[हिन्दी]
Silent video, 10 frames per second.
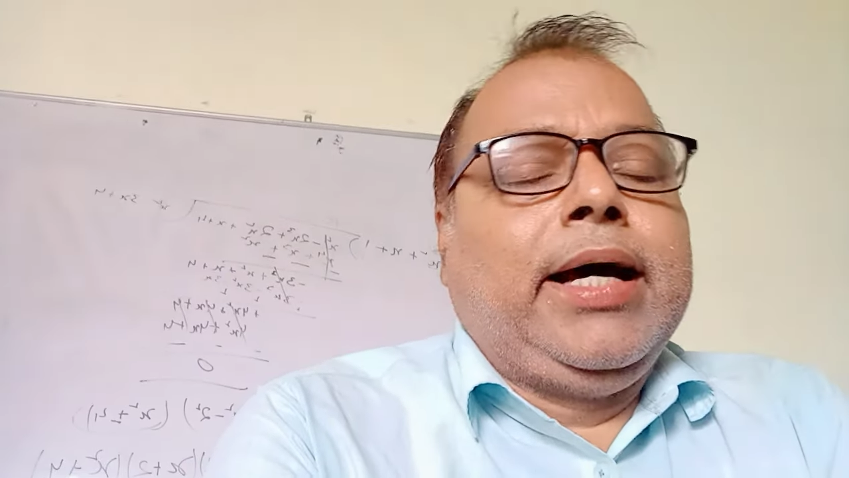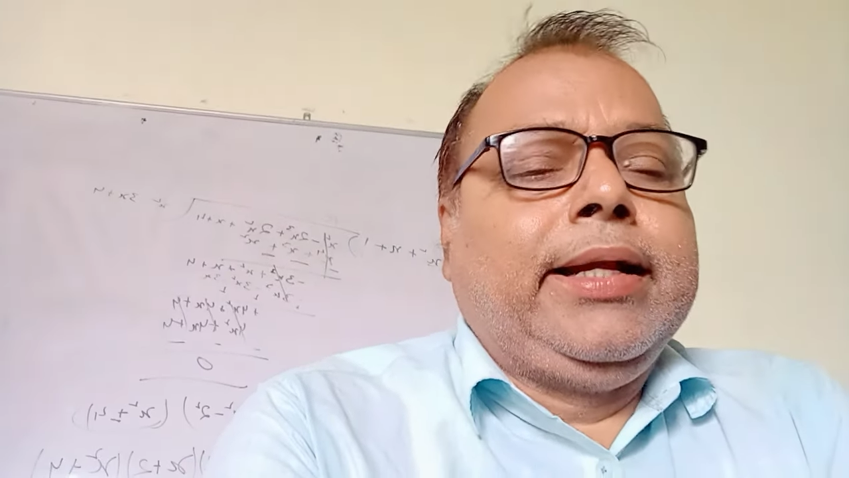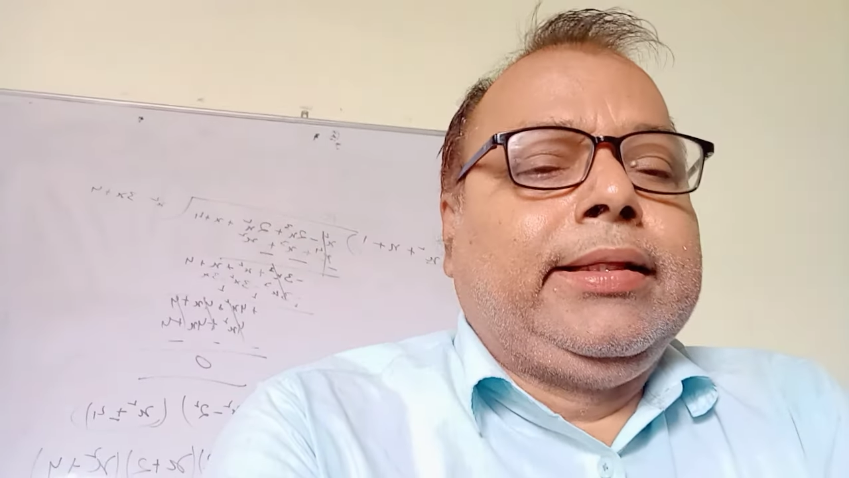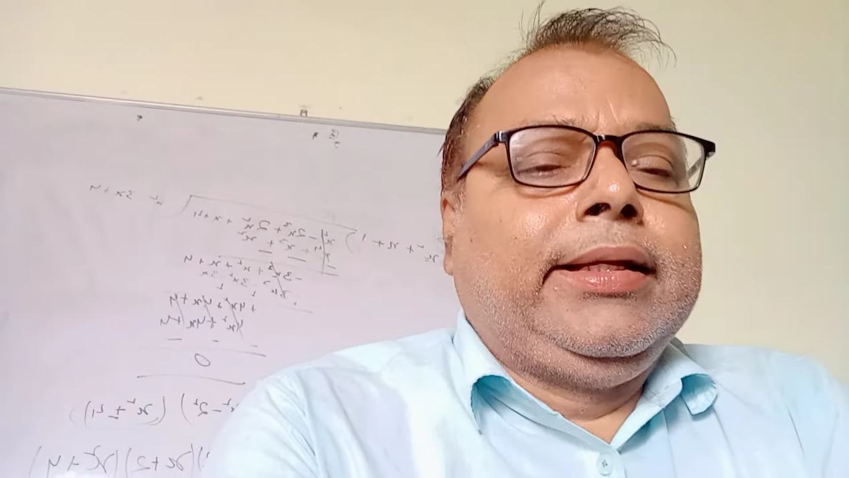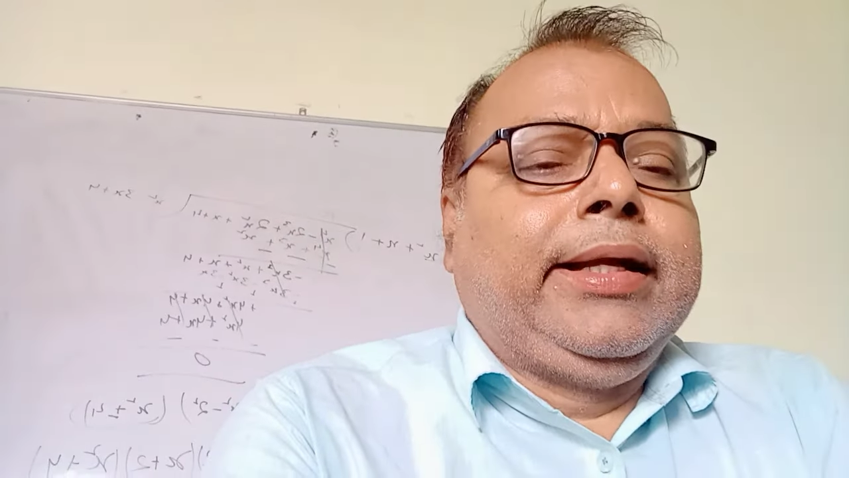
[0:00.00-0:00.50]
टी
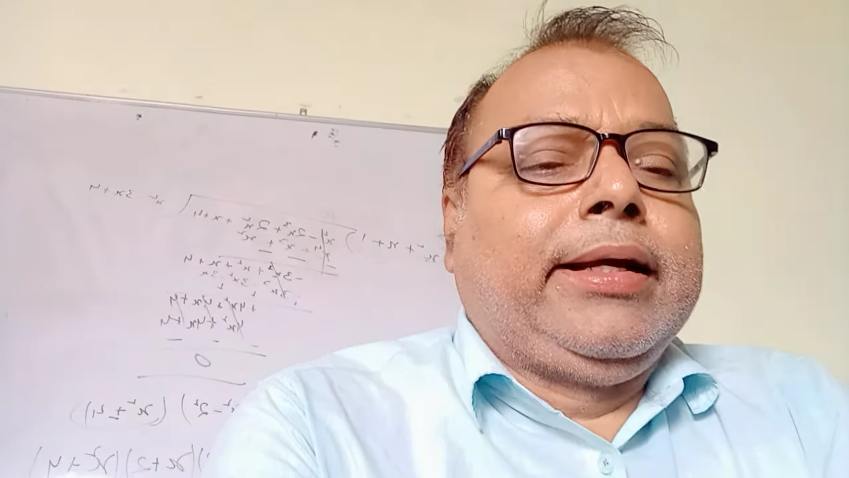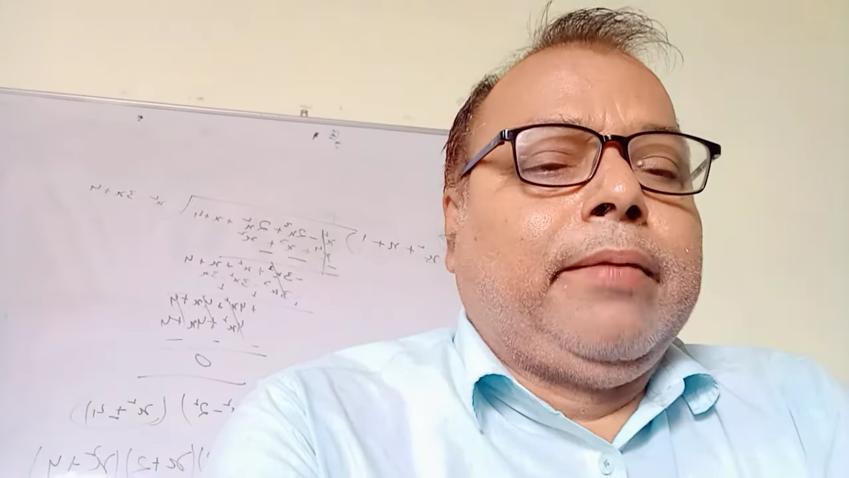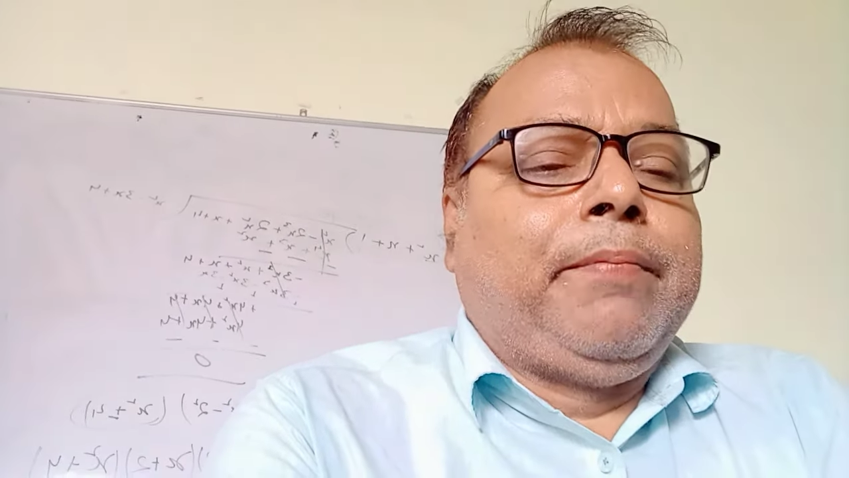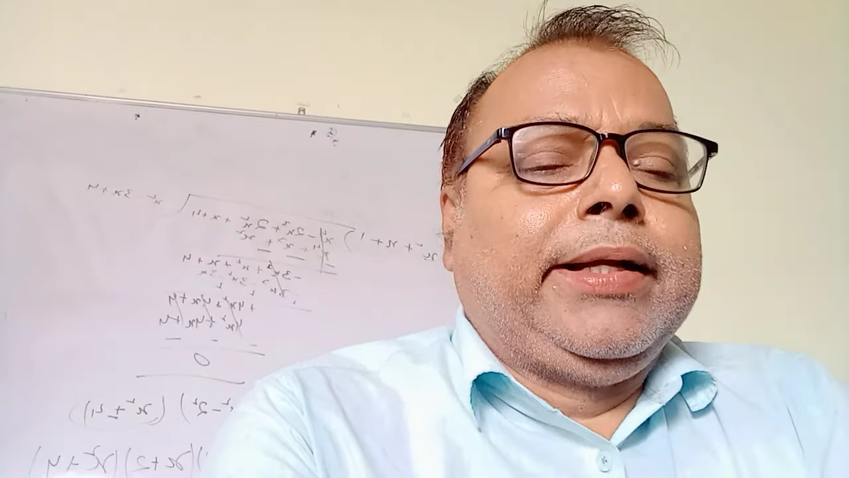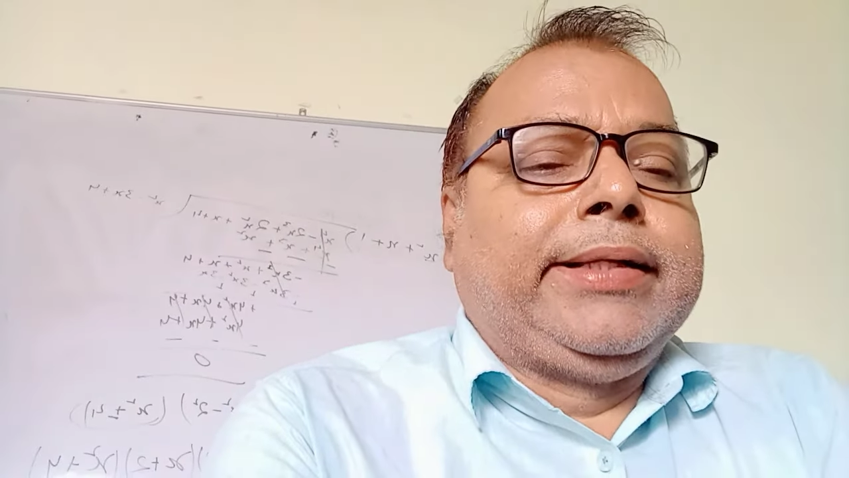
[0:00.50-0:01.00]
आर ई थ्री
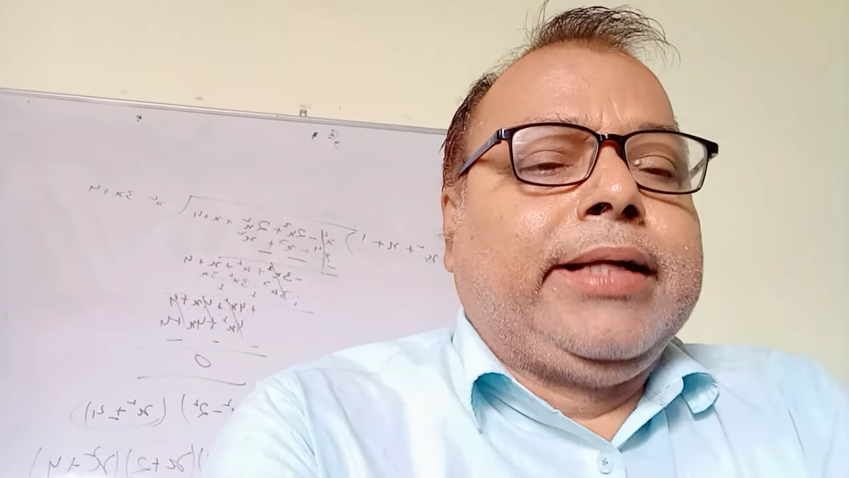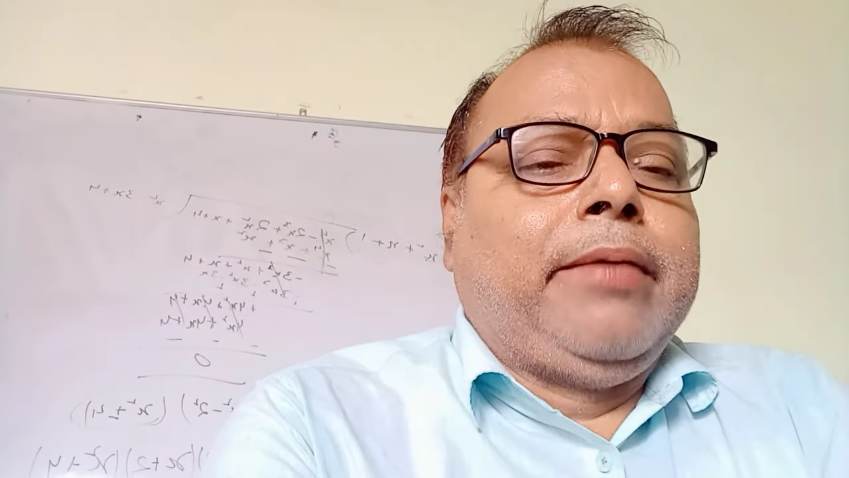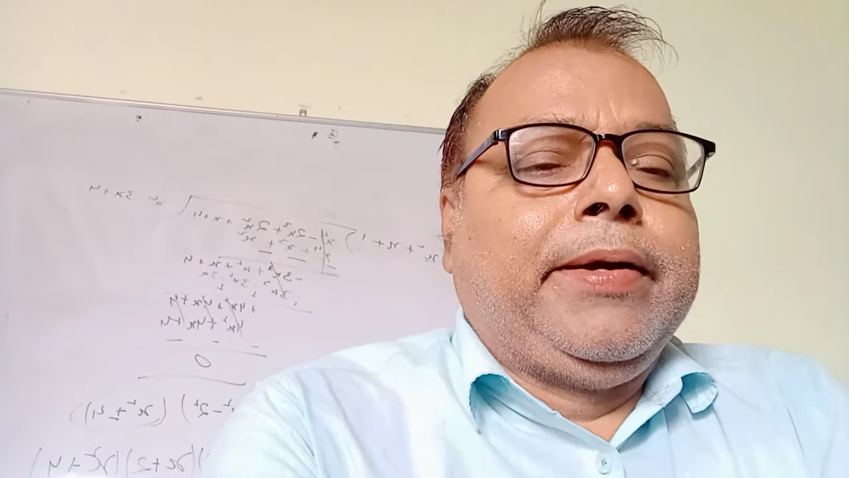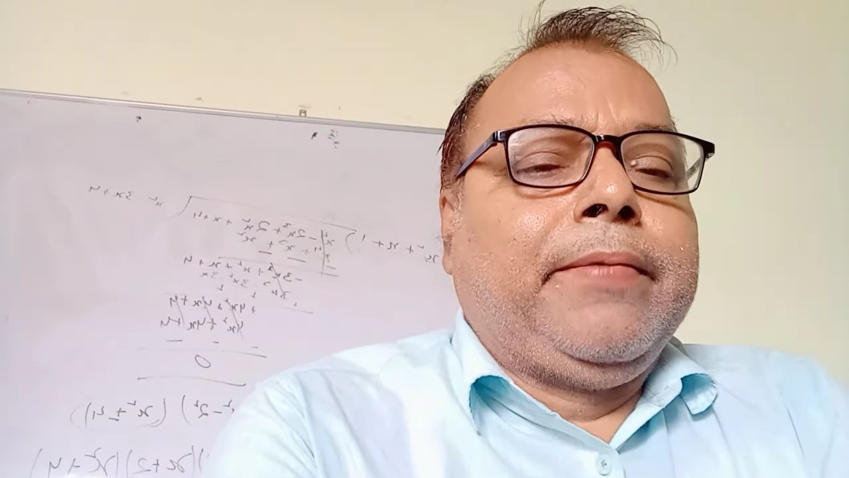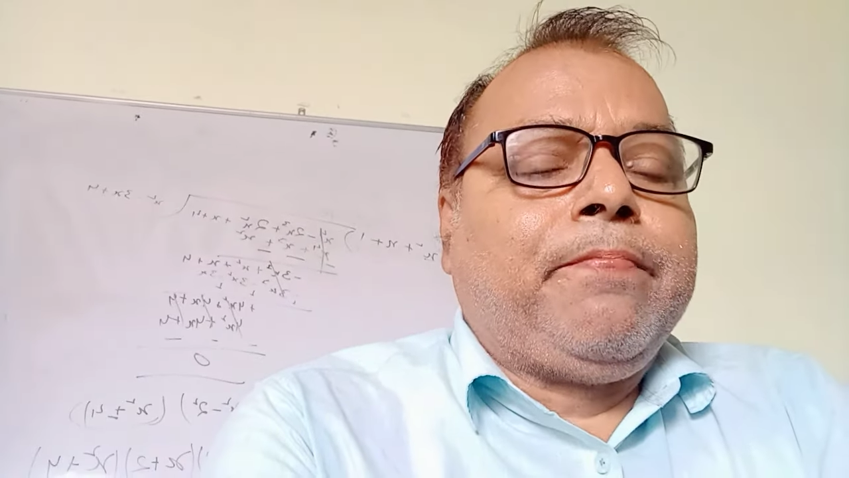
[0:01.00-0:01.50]
की
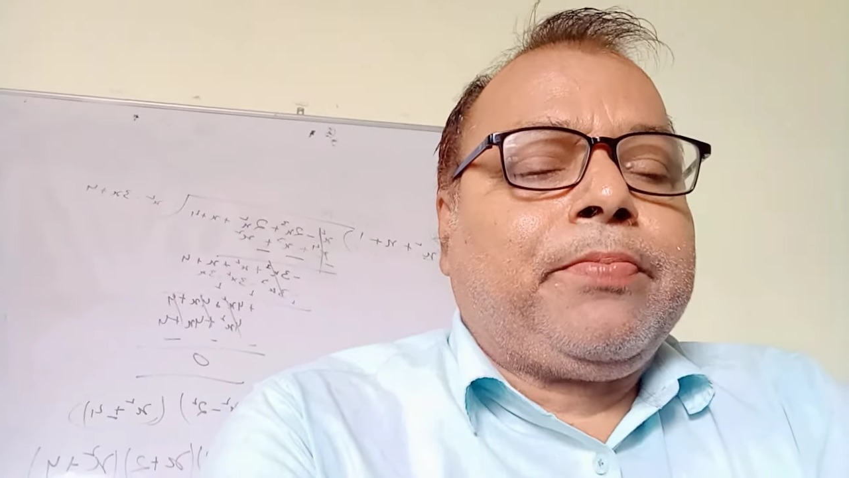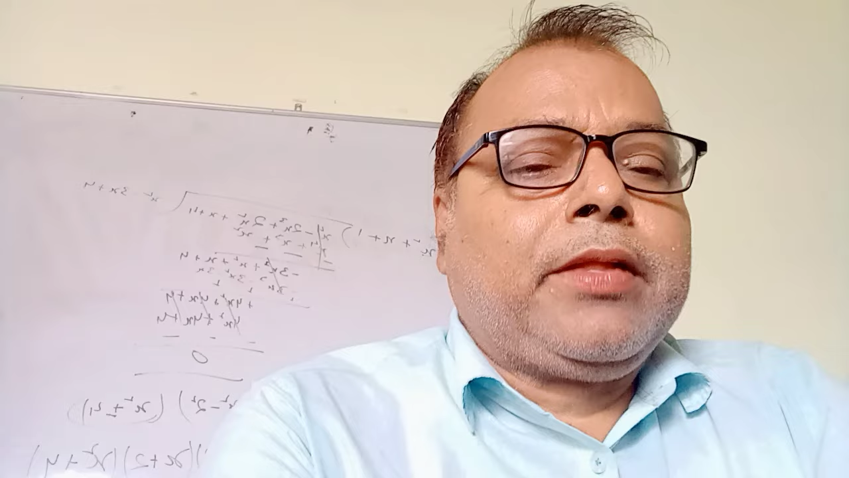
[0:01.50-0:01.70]
परीक्षा में